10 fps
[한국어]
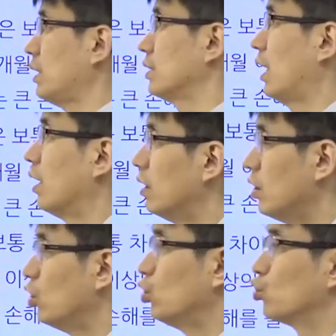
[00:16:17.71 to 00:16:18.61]
자,
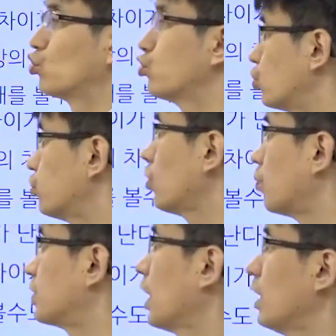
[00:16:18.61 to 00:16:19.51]

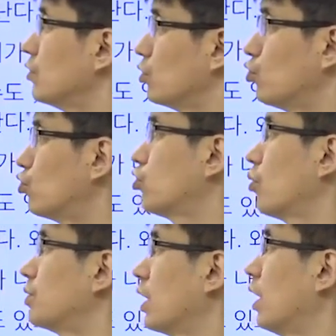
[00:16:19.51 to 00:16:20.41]
수출업자가 있어요.
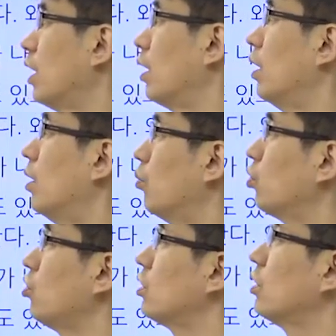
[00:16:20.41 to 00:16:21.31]
수출업자가.
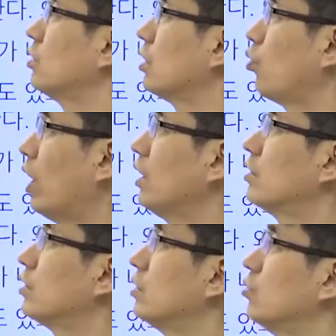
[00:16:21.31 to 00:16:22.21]
보통 이게 이제
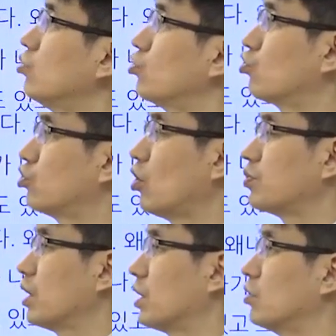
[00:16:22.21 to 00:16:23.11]
환해지를 우리
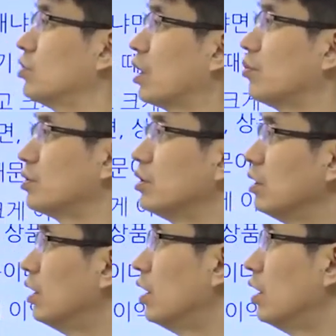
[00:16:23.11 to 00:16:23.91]
수출업자나 그런 사람들이